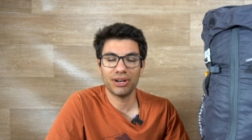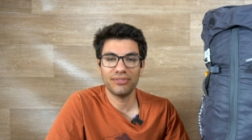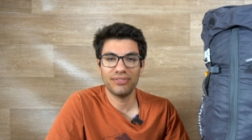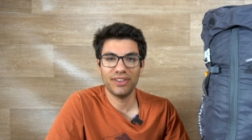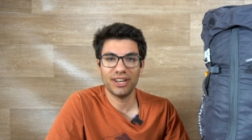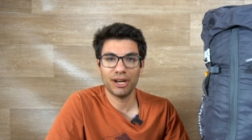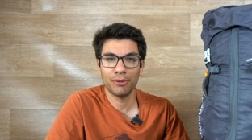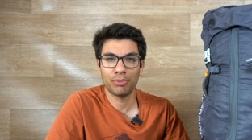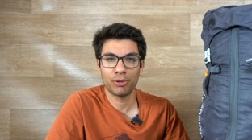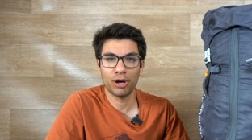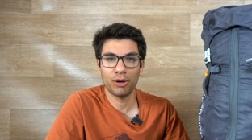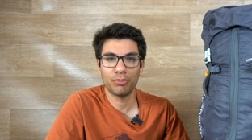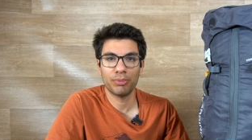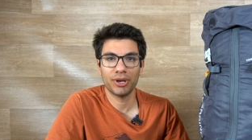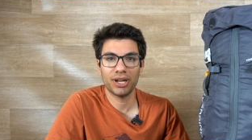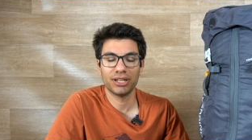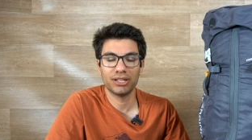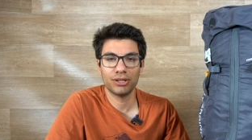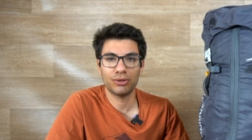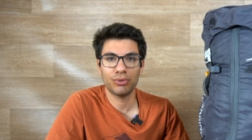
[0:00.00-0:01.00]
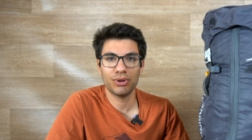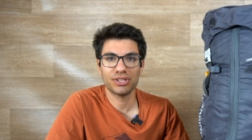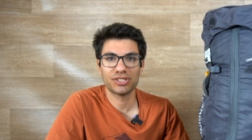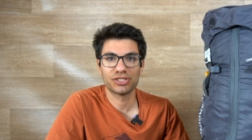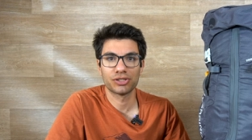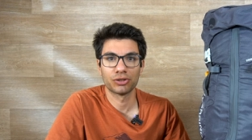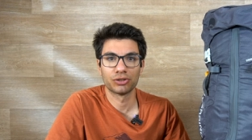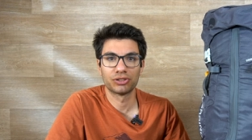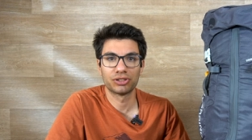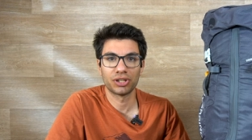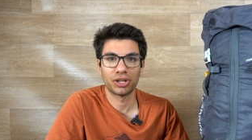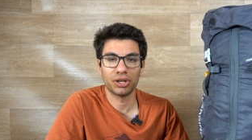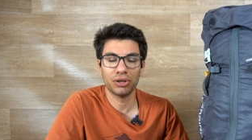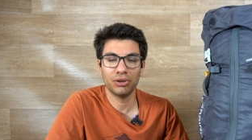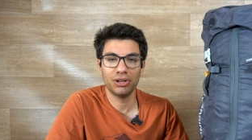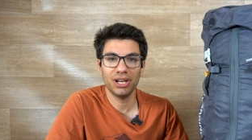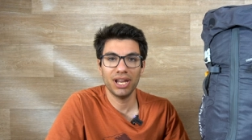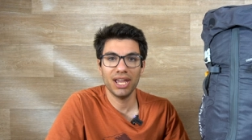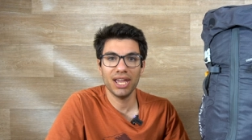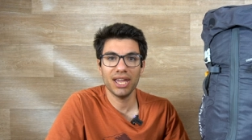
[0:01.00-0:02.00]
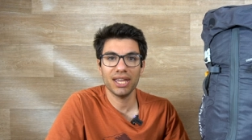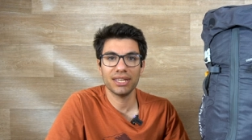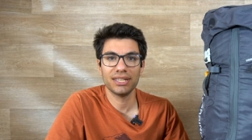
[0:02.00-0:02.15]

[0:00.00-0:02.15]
vera e propria di questo triolet,